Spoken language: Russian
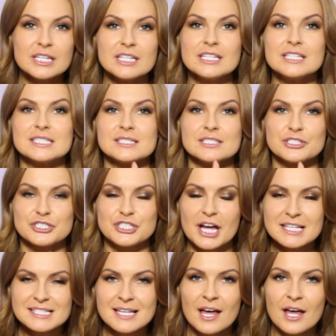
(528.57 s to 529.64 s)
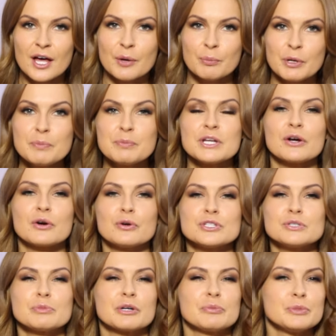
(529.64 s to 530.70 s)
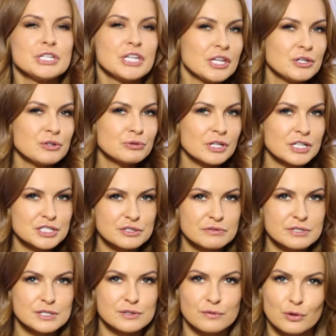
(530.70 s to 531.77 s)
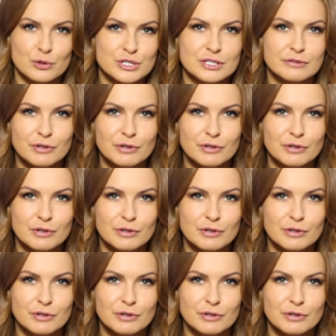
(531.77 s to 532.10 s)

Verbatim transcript: И сейчас мы переходим к мнению нашего звездного